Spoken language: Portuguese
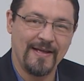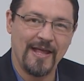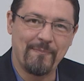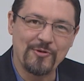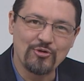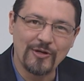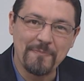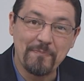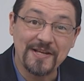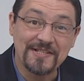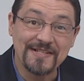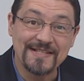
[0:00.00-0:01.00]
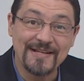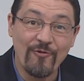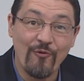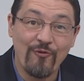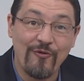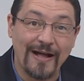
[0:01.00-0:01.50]
é a pessoa que presencia
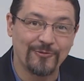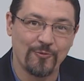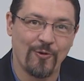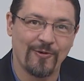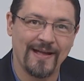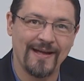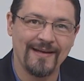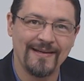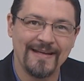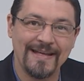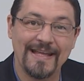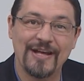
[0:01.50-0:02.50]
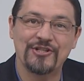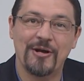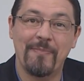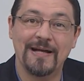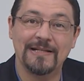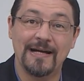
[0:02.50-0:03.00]
um fato qualquer e é
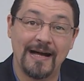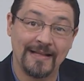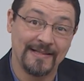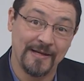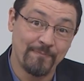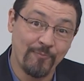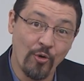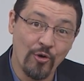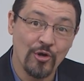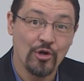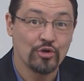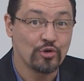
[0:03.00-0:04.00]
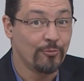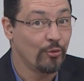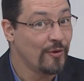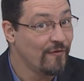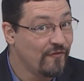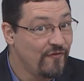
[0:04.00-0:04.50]
chamada a depor sobre o
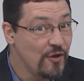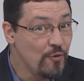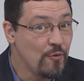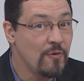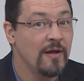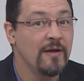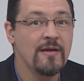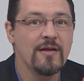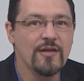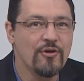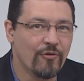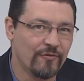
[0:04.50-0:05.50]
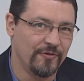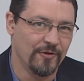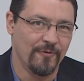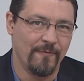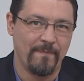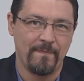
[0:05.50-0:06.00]
que viu e ouviu.